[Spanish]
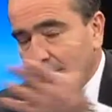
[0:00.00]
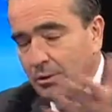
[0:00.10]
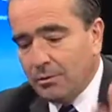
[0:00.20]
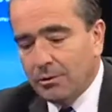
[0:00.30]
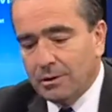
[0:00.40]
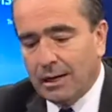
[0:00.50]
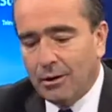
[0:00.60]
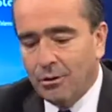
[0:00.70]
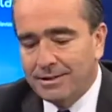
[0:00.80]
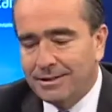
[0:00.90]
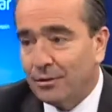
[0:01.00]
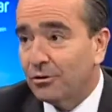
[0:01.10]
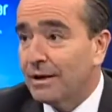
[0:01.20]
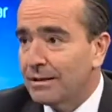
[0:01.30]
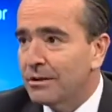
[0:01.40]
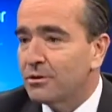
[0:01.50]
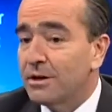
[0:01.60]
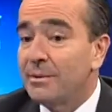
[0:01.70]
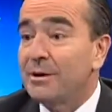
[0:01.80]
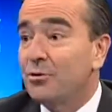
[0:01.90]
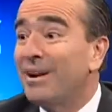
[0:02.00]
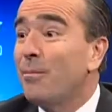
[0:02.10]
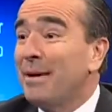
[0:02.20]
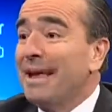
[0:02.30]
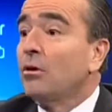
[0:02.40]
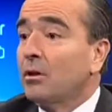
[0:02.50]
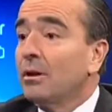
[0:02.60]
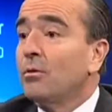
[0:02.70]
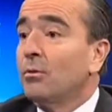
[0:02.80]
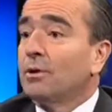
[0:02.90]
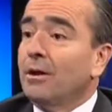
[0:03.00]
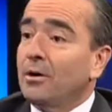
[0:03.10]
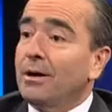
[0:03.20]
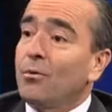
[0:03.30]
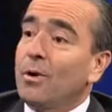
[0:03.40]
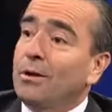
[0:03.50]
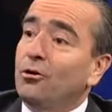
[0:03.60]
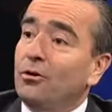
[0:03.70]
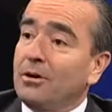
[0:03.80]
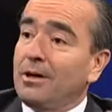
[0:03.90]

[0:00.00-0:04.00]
como te acabo de decir, tengo 30 años y yo era operador de computadoras cuando